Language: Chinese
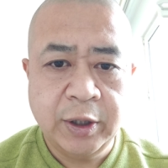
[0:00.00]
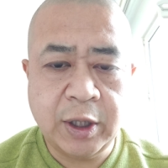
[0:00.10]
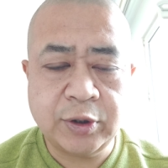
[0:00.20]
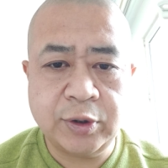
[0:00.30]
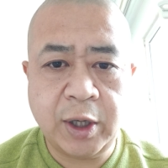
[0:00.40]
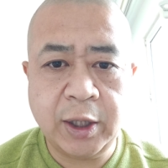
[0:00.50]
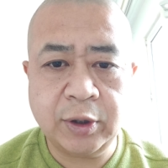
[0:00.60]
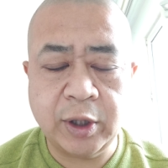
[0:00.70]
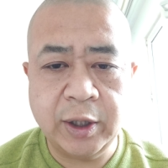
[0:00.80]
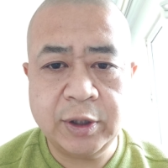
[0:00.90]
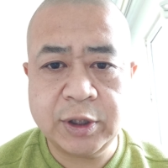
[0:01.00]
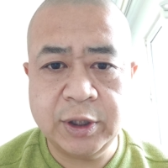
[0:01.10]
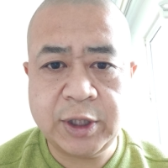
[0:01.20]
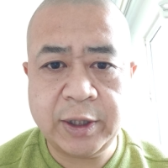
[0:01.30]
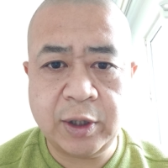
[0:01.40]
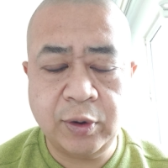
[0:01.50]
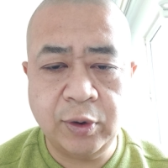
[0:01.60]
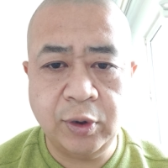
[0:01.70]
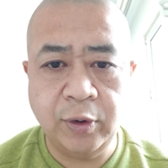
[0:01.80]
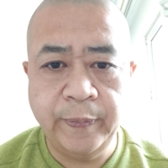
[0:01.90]
也就是说，等于是前前后
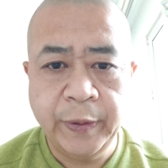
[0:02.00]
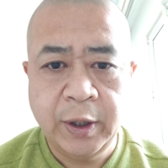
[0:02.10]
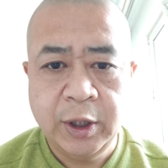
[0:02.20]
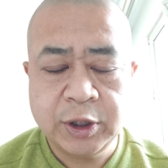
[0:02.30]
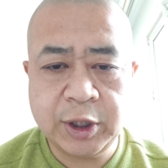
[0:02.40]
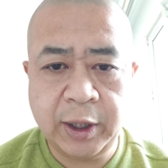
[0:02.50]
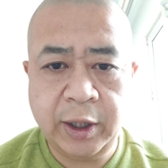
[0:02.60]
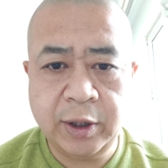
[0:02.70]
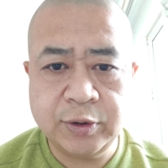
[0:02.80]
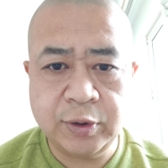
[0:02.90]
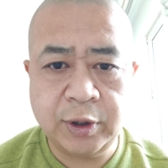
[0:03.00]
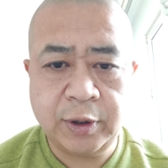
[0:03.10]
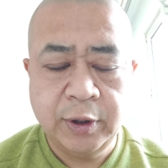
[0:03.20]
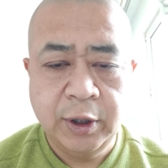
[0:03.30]
后设了一个局儿，